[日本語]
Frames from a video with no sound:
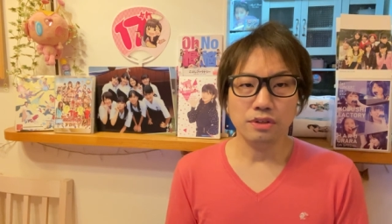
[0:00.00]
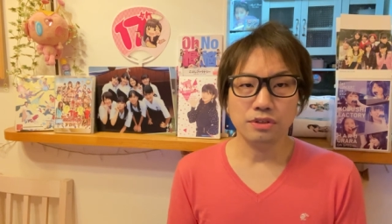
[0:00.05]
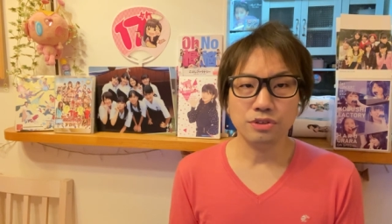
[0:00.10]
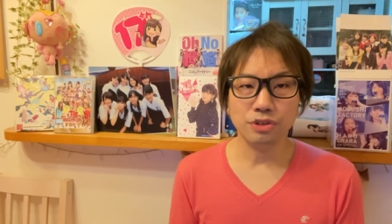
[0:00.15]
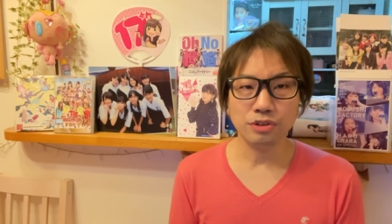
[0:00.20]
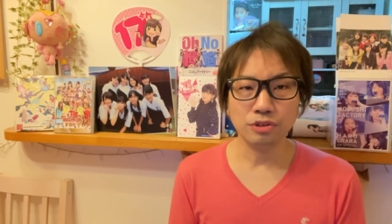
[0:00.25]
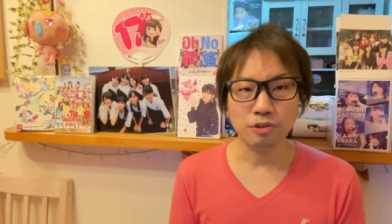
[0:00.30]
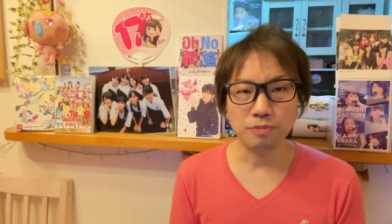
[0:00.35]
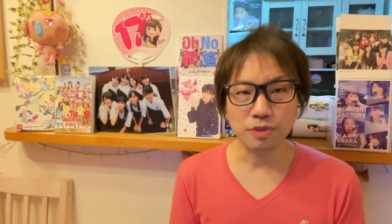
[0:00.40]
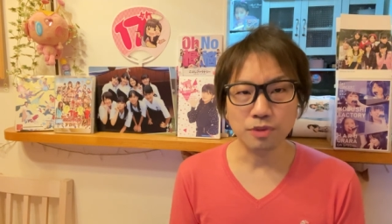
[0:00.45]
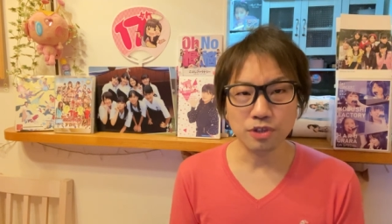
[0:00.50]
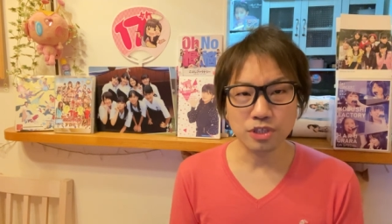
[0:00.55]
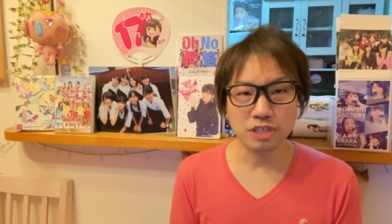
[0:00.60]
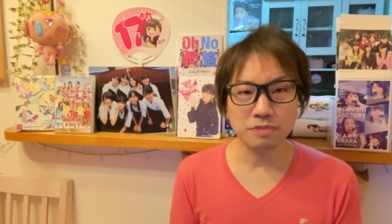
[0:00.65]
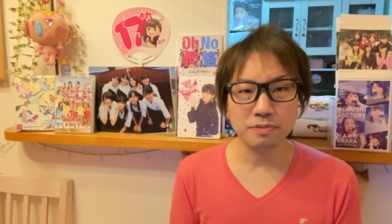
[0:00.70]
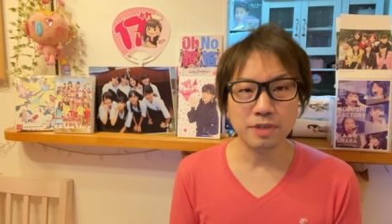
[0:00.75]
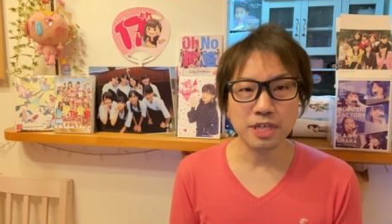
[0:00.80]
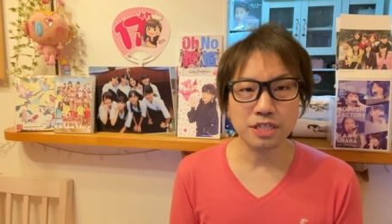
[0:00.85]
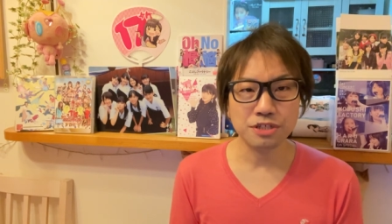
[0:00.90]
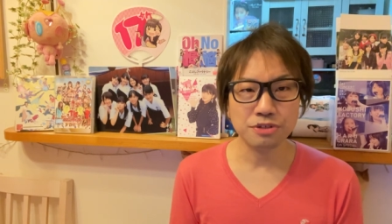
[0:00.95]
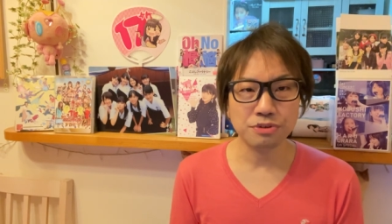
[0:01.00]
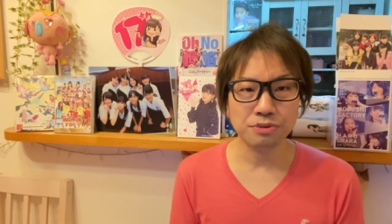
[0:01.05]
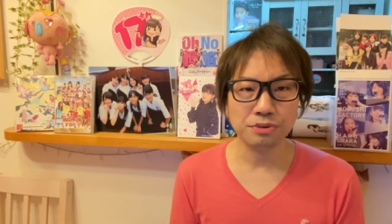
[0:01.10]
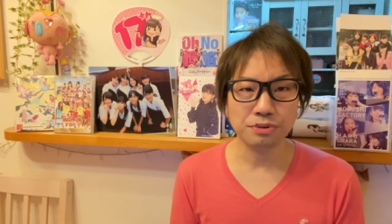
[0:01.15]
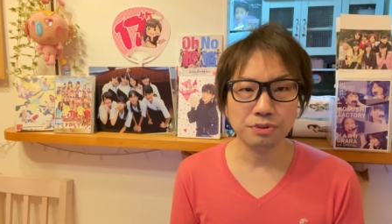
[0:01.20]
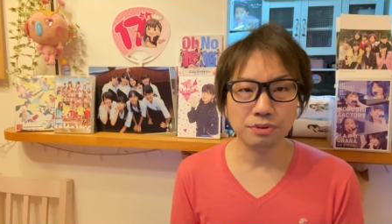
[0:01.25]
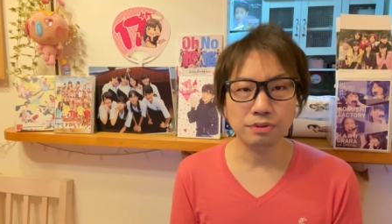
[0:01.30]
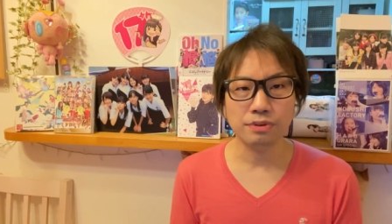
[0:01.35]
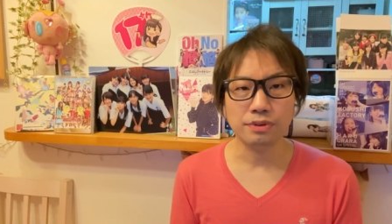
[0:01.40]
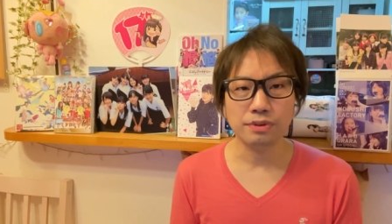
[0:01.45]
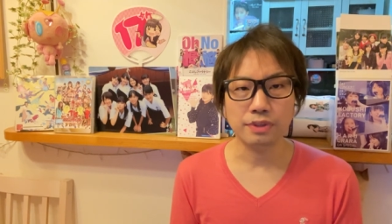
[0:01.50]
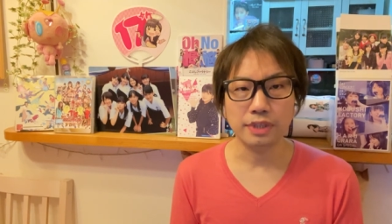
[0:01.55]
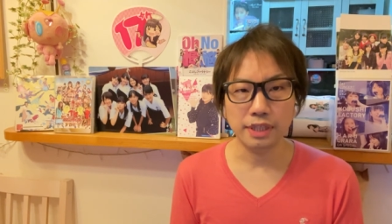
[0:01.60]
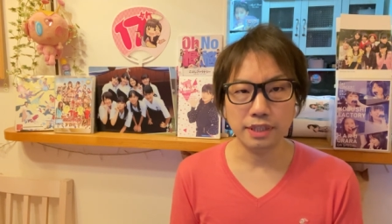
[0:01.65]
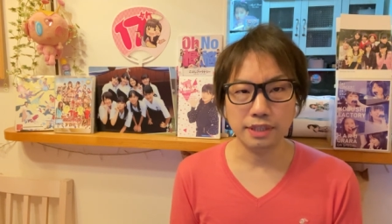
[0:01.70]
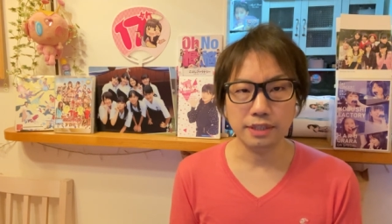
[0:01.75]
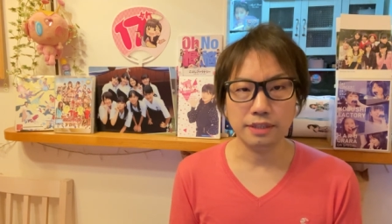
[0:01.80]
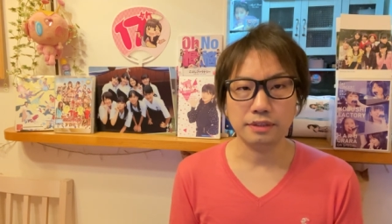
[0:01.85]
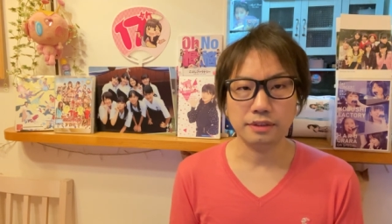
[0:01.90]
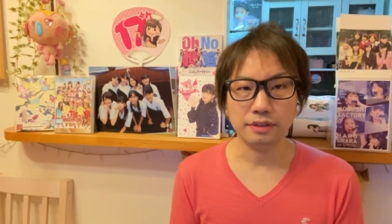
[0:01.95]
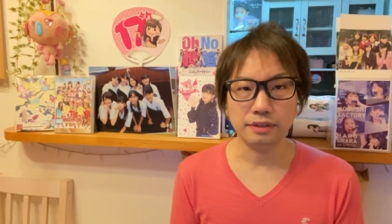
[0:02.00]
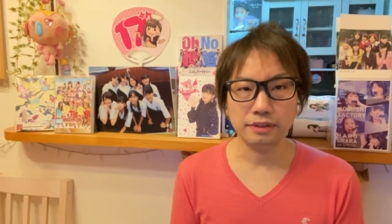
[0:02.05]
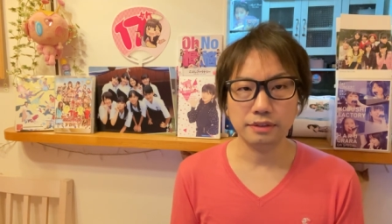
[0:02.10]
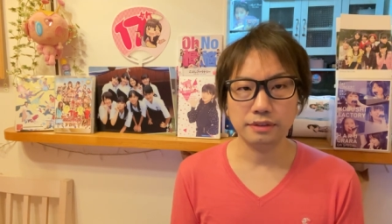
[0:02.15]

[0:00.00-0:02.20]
ちょっとモチベーションのところで